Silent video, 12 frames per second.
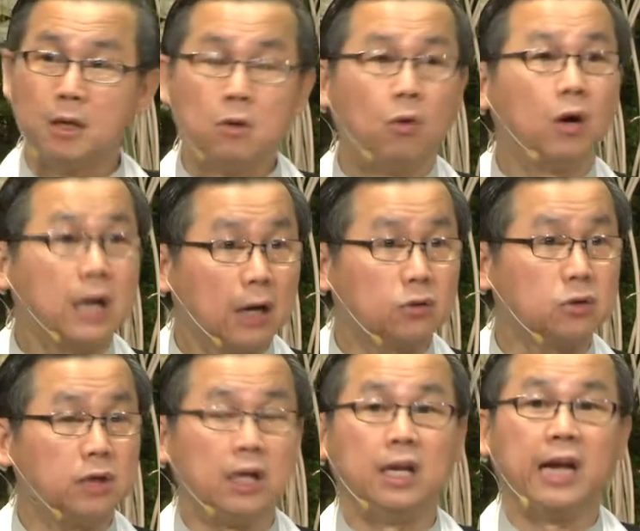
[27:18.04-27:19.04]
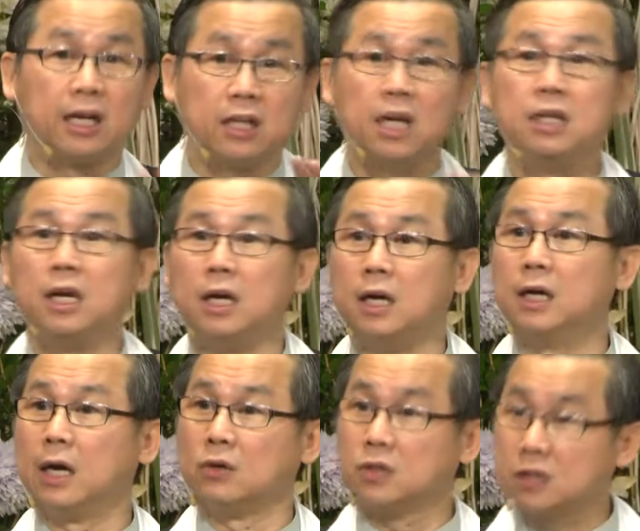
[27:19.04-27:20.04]
我告诉你，两天也很
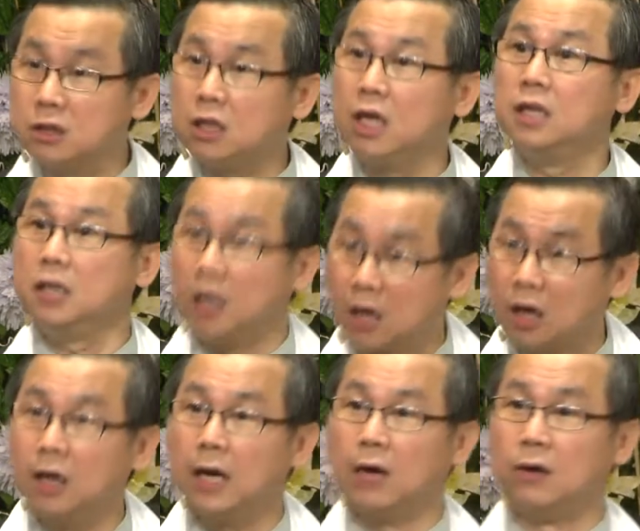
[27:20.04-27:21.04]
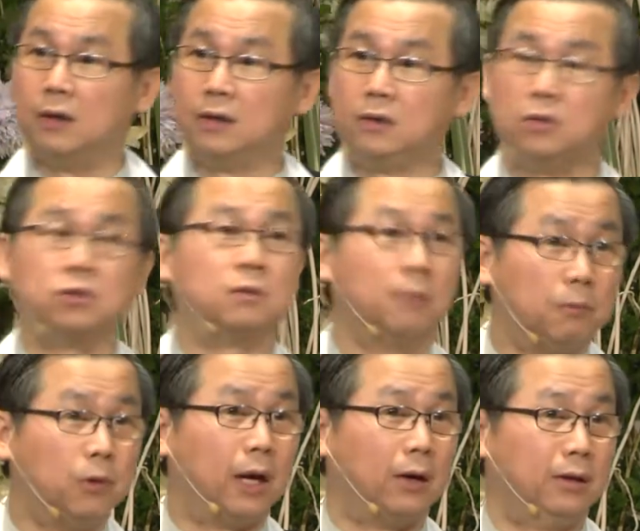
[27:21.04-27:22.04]
好，四天也很好，有什么不
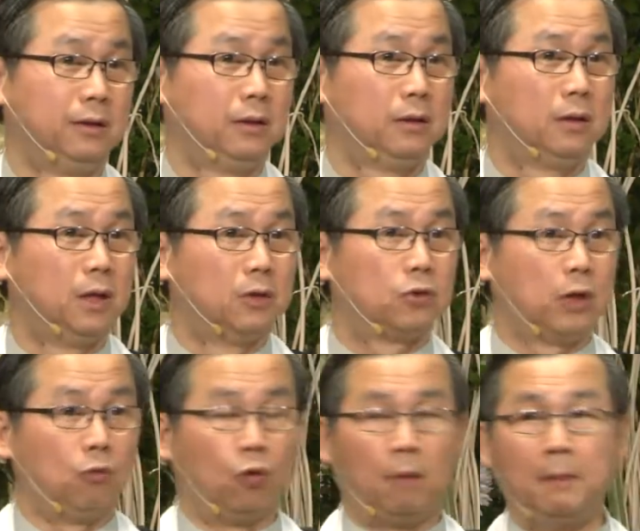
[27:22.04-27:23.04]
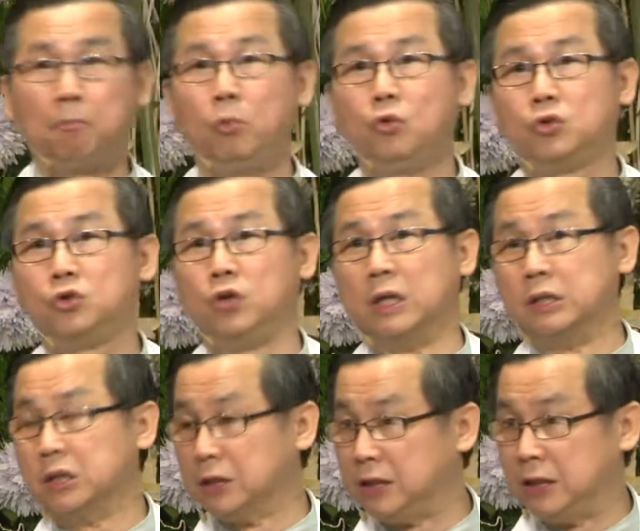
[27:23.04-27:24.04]
好？所以我们不选
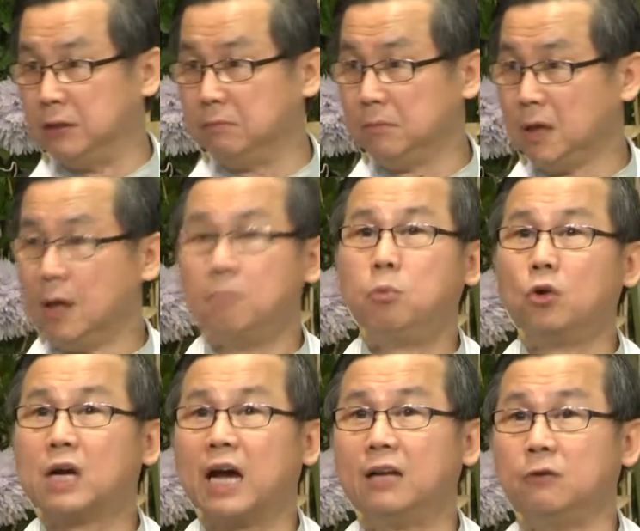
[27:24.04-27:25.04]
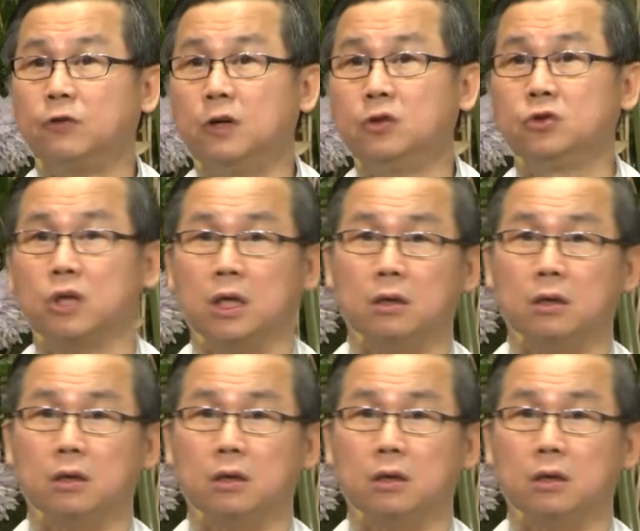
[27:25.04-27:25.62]
日期，不看风水。